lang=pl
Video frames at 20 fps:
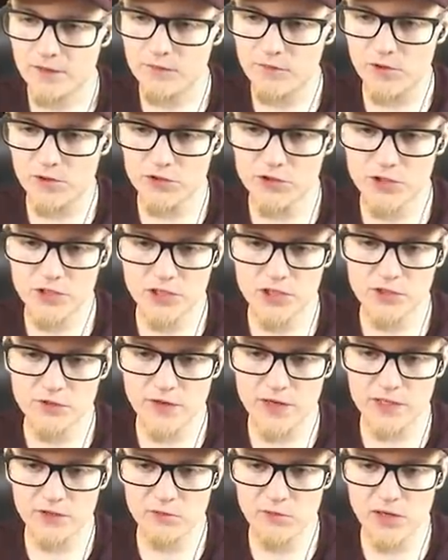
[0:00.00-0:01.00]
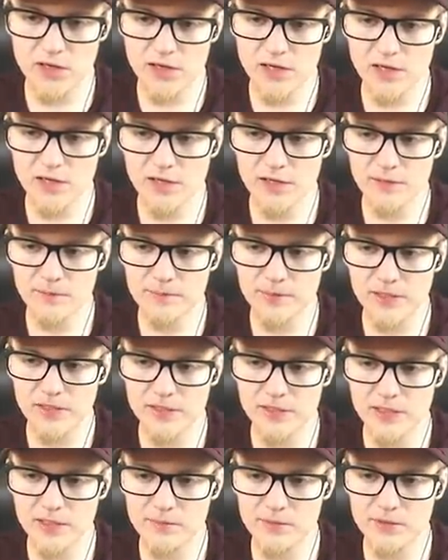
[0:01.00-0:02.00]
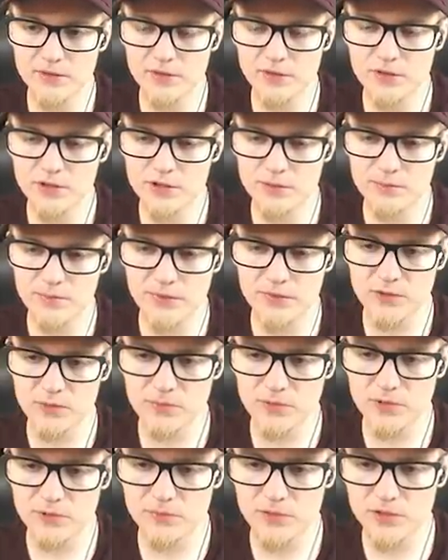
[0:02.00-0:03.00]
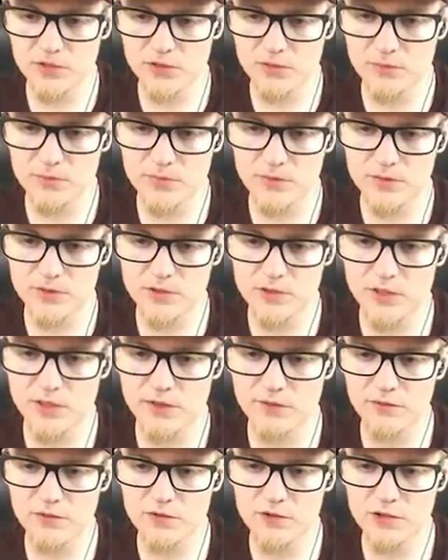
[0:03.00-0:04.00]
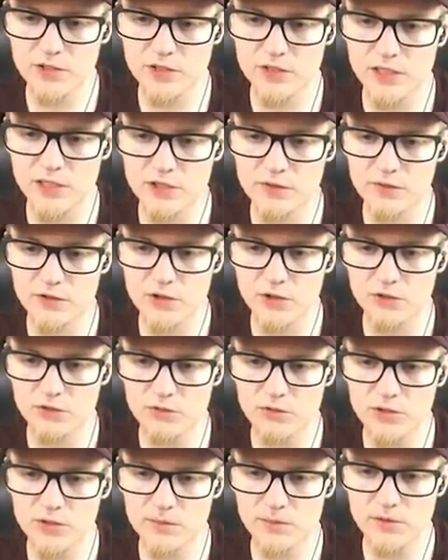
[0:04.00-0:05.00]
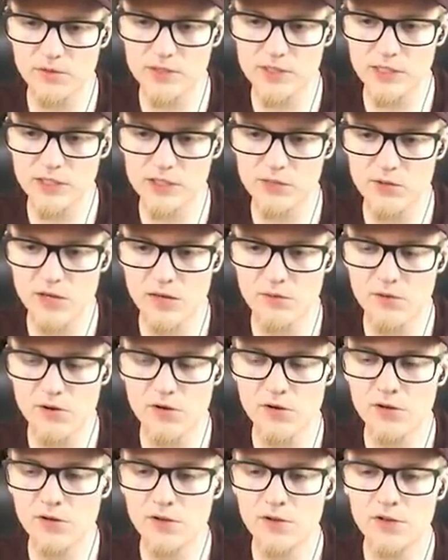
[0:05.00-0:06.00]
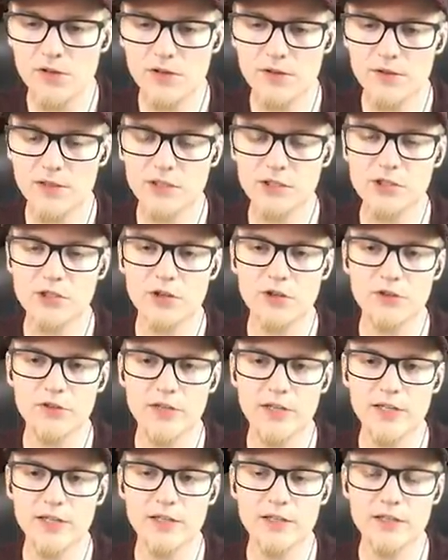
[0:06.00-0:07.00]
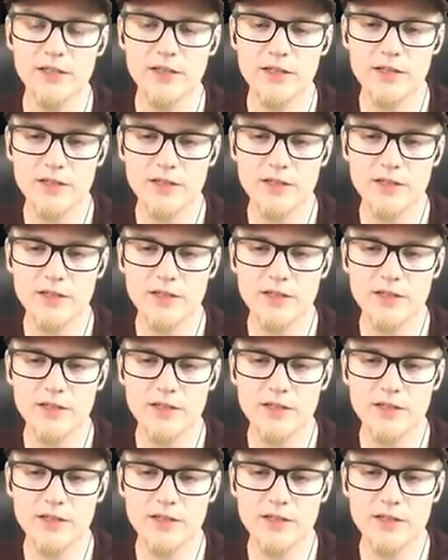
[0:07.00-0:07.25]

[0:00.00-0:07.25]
Włącznik światła palniemy, tylko że prawdopodobnie to by trzeba włącznik dać w środku, żeby to zadziałało. Na środek.